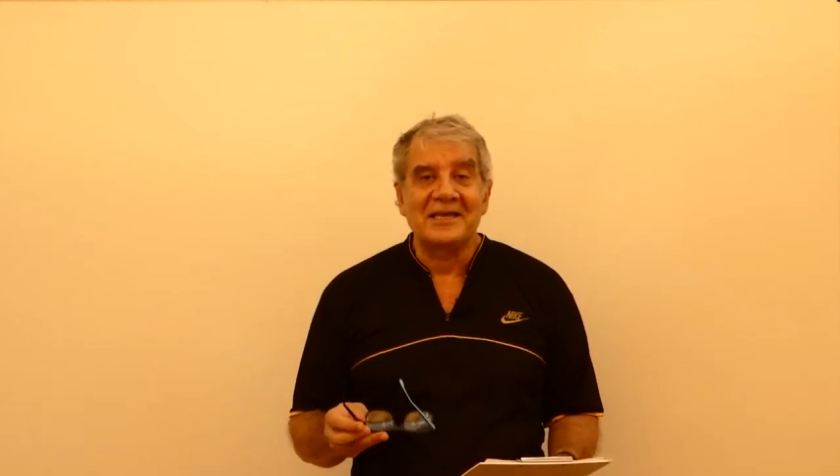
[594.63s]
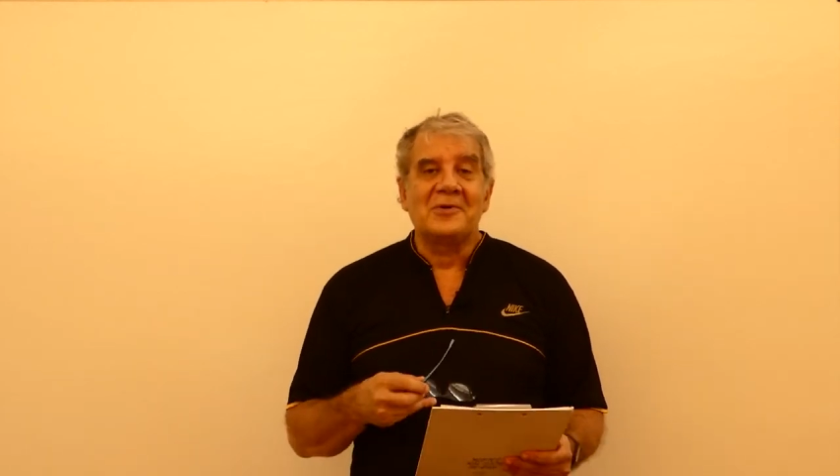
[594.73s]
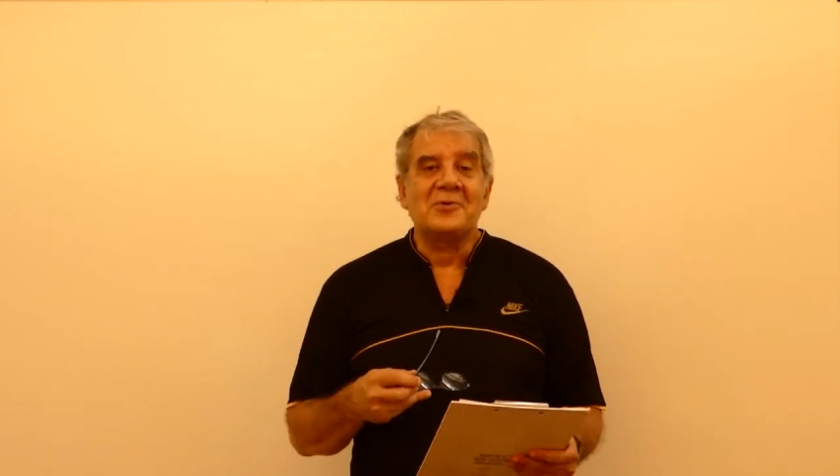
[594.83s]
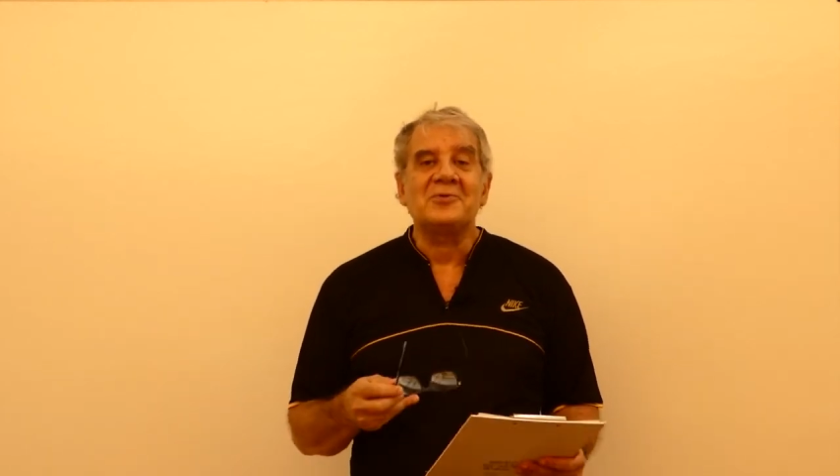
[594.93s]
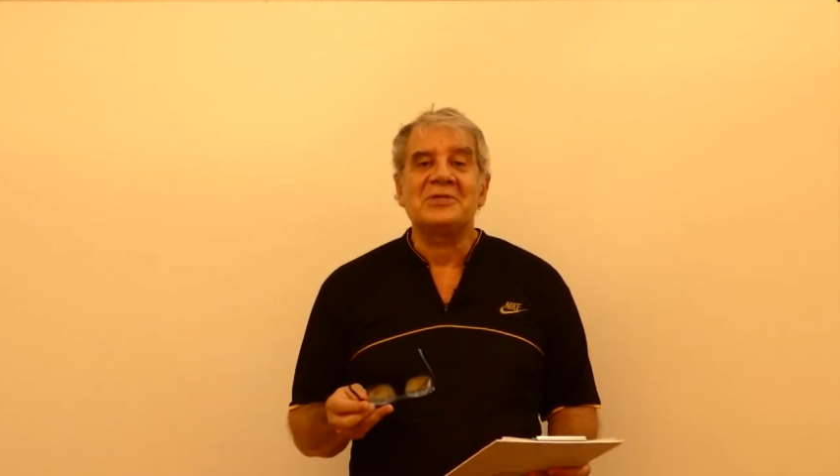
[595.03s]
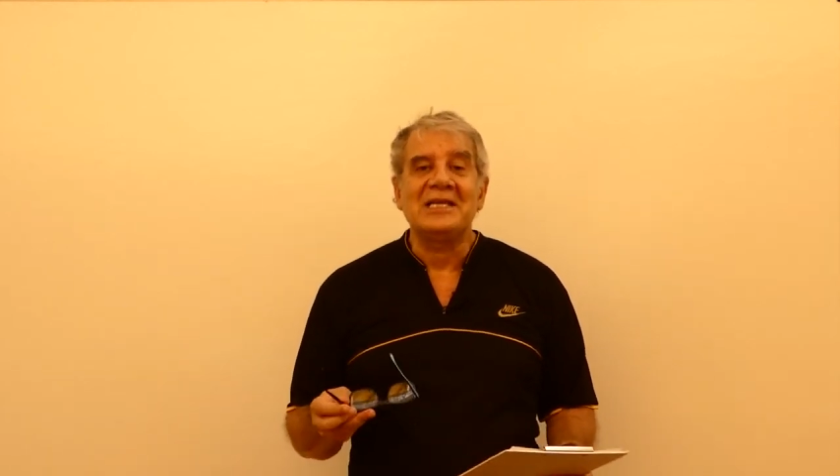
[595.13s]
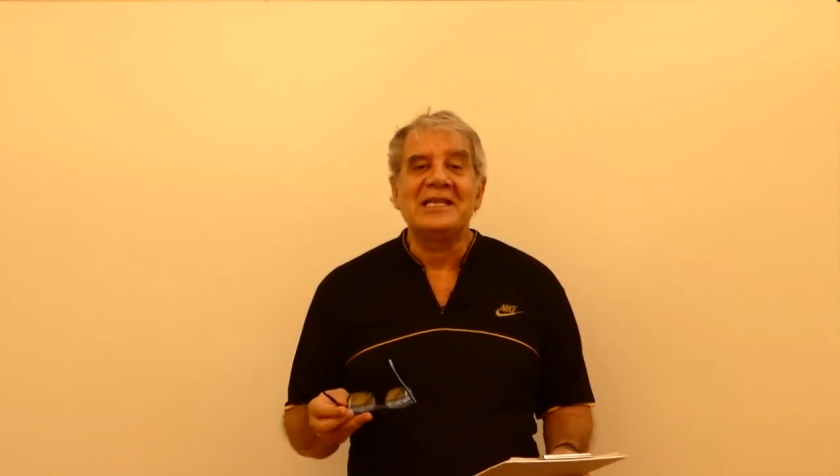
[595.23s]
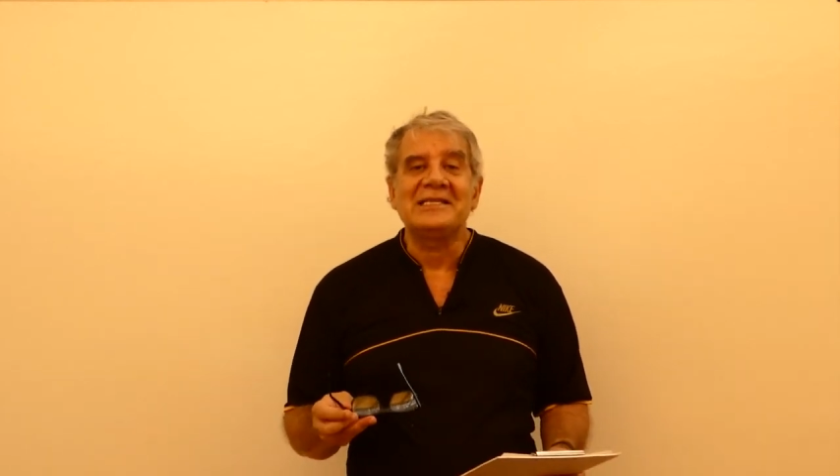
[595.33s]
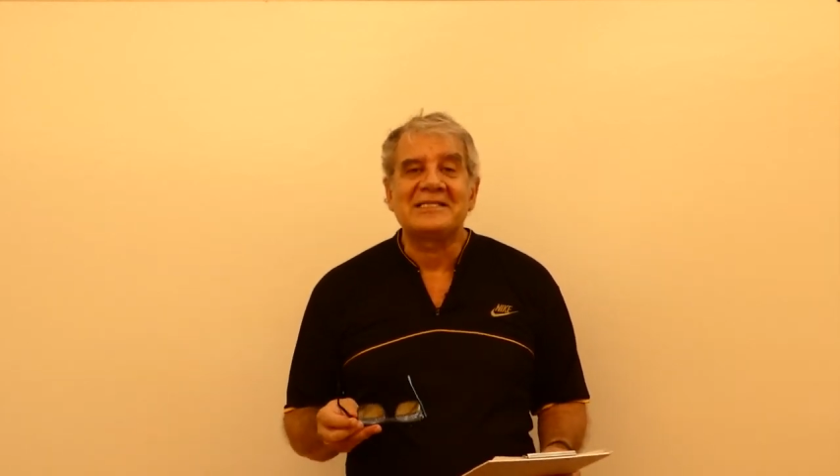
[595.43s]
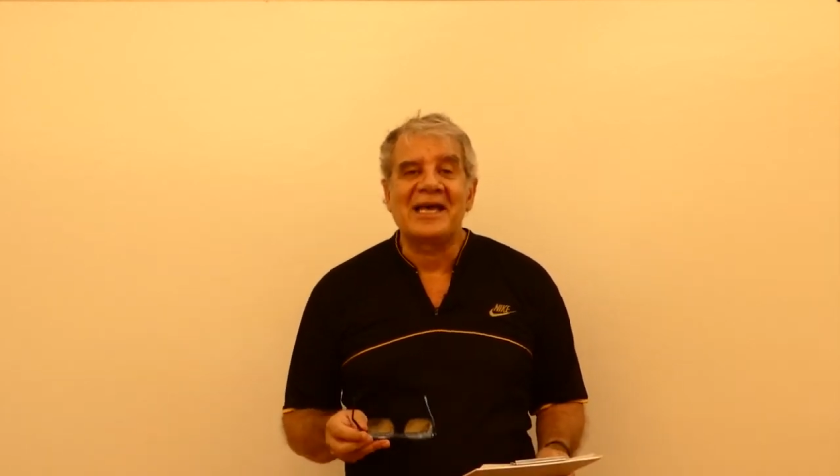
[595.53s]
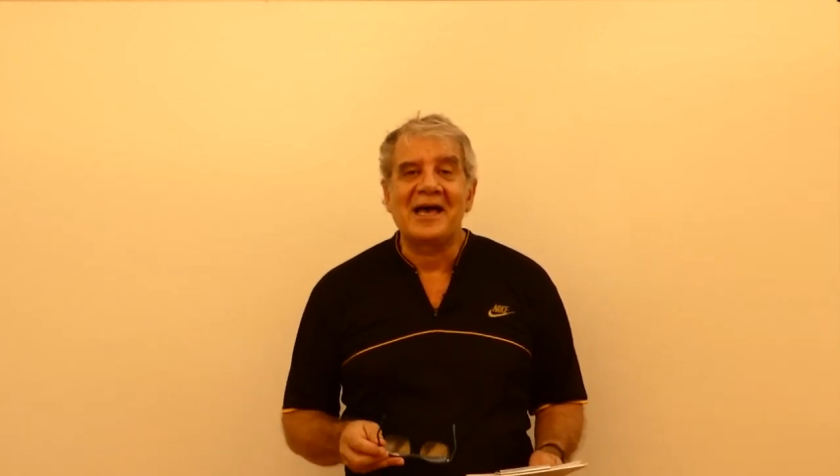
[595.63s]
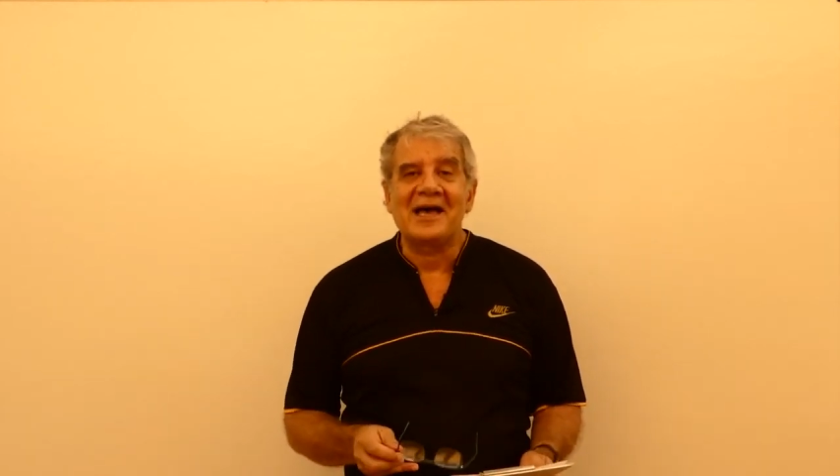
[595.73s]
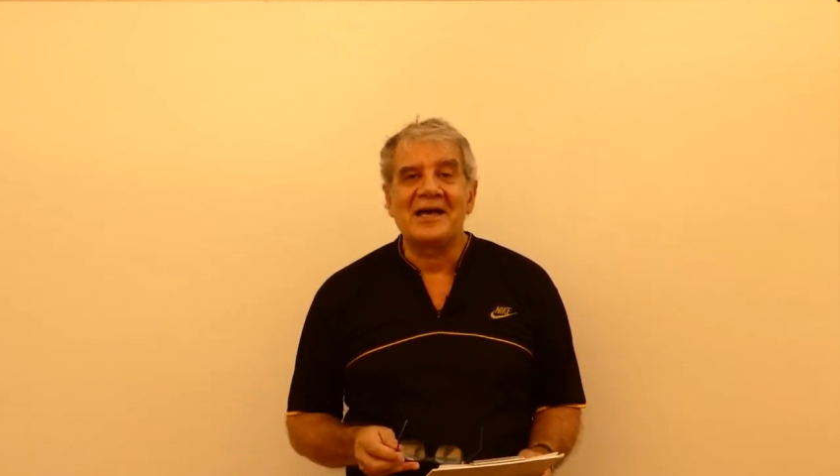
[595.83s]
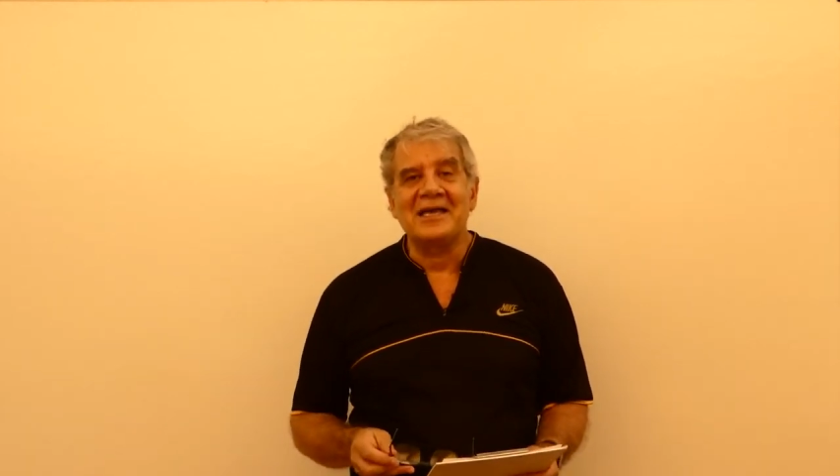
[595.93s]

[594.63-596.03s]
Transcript: utiliza